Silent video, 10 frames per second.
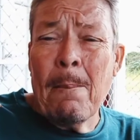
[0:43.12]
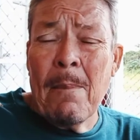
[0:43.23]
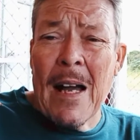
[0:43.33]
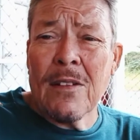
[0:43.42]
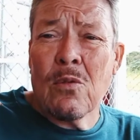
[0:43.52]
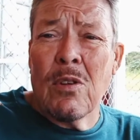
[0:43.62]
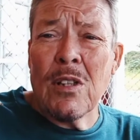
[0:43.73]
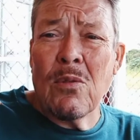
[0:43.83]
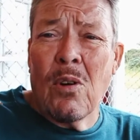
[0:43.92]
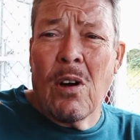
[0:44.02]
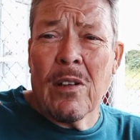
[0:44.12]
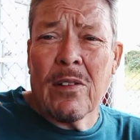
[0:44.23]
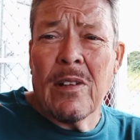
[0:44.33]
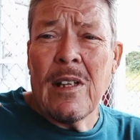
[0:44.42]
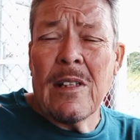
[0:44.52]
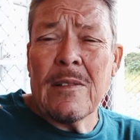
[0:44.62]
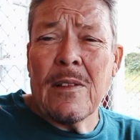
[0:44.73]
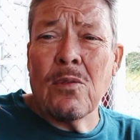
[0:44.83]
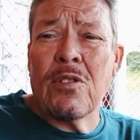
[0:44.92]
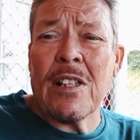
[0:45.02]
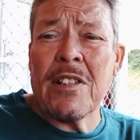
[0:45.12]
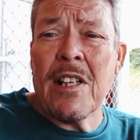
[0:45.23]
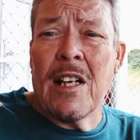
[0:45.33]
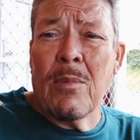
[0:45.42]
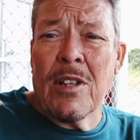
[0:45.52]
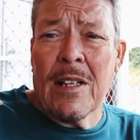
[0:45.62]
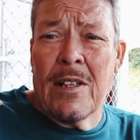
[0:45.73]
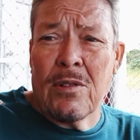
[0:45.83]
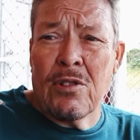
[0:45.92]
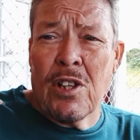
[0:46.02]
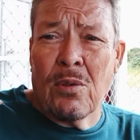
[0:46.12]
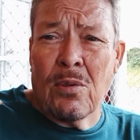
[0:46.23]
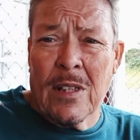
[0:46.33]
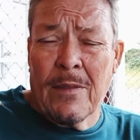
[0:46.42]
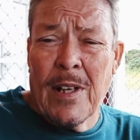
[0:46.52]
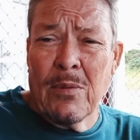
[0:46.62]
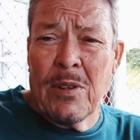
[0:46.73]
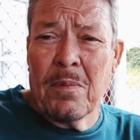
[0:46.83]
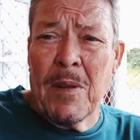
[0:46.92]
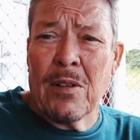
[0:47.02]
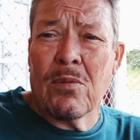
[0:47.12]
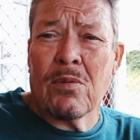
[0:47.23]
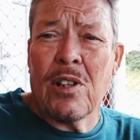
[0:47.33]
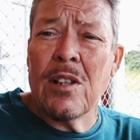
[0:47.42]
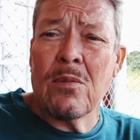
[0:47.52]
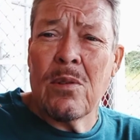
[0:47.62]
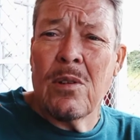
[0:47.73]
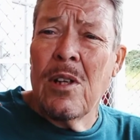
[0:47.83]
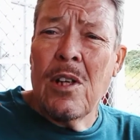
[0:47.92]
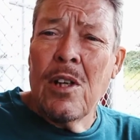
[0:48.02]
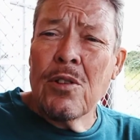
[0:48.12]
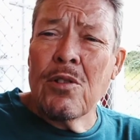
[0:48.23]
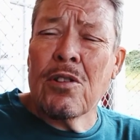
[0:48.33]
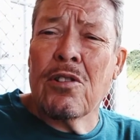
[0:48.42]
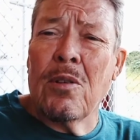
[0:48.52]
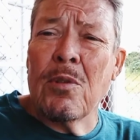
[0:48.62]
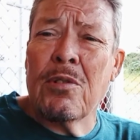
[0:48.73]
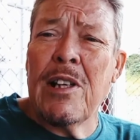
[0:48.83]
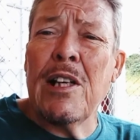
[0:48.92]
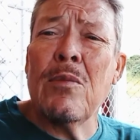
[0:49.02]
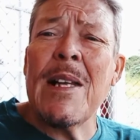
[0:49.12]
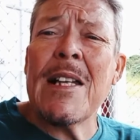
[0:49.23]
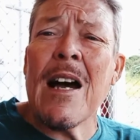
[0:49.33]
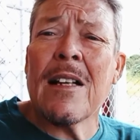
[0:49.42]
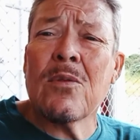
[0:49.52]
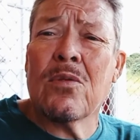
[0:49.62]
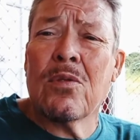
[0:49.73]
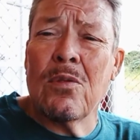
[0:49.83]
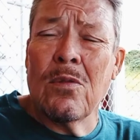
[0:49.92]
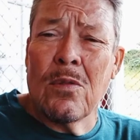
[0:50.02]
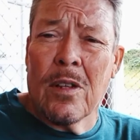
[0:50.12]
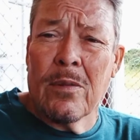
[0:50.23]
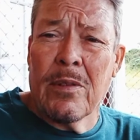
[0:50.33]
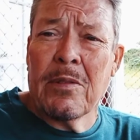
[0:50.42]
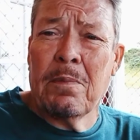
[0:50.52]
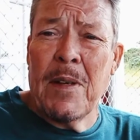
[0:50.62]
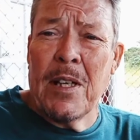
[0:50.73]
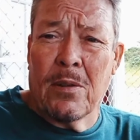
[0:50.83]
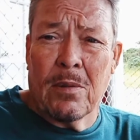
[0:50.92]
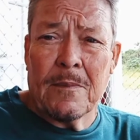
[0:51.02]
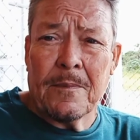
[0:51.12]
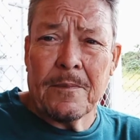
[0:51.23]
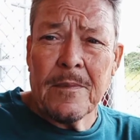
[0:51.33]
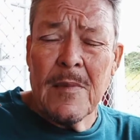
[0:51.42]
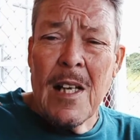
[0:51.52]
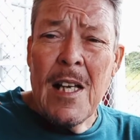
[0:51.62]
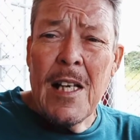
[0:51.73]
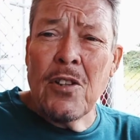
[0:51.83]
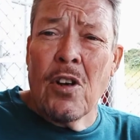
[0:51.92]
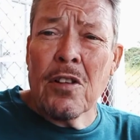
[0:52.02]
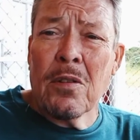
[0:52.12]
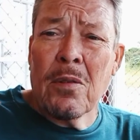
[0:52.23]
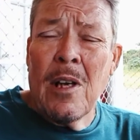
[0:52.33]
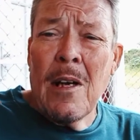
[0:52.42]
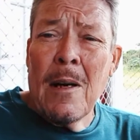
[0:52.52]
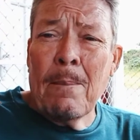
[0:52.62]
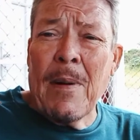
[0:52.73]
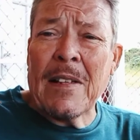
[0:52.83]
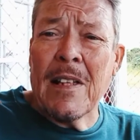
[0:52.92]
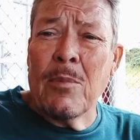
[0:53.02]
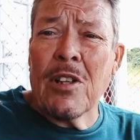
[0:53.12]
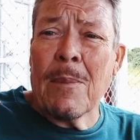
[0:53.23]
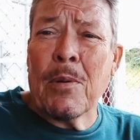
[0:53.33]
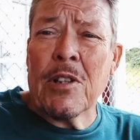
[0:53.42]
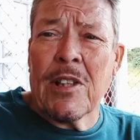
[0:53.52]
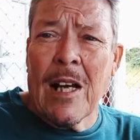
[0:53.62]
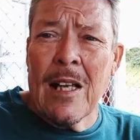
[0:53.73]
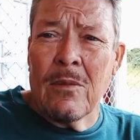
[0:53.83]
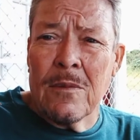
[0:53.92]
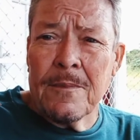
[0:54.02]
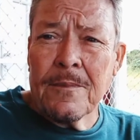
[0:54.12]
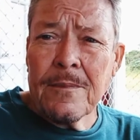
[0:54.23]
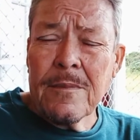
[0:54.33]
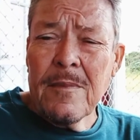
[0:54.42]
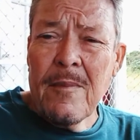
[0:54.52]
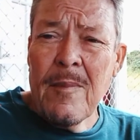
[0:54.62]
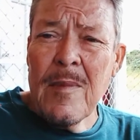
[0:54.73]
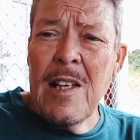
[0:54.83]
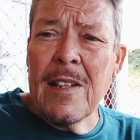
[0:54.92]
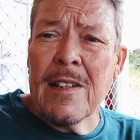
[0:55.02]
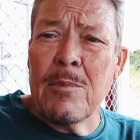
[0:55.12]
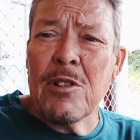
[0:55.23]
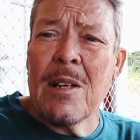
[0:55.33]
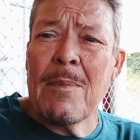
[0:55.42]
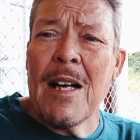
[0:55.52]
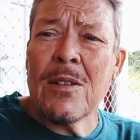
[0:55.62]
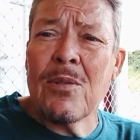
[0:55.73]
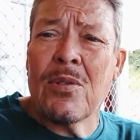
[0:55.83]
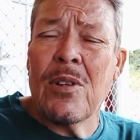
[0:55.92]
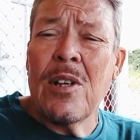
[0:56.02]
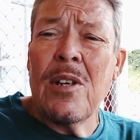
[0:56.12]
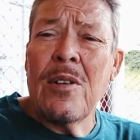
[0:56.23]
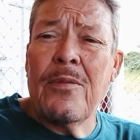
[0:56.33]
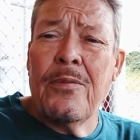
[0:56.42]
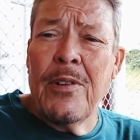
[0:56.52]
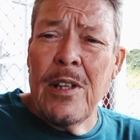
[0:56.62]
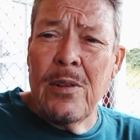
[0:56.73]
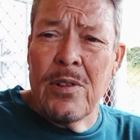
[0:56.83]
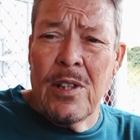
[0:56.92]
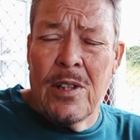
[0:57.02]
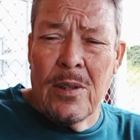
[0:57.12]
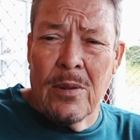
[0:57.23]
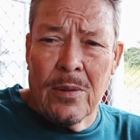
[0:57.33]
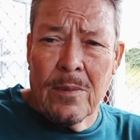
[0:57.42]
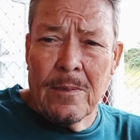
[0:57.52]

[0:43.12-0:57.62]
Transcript: Mas quando nós nos achegamos a Cristo Jesus através do Espírito Santo, nós somos iluminados no nosso espírito e nós passamos a portá-lo e somos chamados filhos de Deus.